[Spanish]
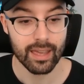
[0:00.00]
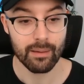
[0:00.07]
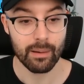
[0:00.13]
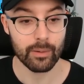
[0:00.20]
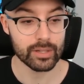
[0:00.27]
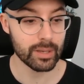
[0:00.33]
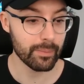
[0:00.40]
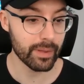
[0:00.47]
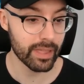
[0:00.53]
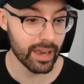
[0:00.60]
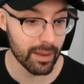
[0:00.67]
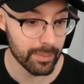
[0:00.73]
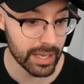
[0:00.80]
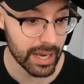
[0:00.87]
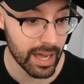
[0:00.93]
Vamos a empezar
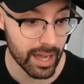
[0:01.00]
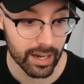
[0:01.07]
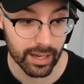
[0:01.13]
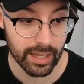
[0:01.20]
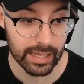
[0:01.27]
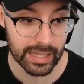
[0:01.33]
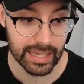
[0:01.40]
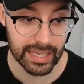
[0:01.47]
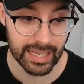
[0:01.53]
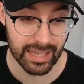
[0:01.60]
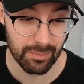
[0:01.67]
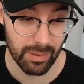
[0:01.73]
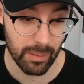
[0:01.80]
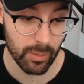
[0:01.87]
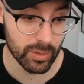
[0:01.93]
a mirar
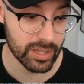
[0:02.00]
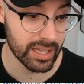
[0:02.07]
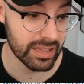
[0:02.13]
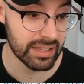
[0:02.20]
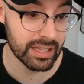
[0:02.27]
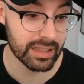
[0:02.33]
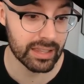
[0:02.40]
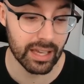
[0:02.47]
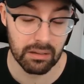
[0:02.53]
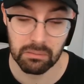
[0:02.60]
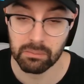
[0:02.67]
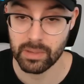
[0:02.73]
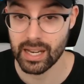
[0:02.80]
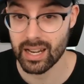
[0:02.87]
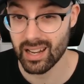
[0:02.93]
y vamos a intentar
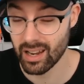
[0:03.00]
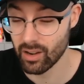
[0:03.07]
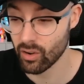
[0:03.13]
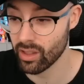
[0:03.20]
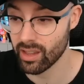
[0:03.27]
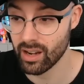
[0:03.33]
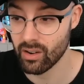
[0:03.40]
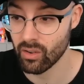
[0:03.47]
mirar en orden,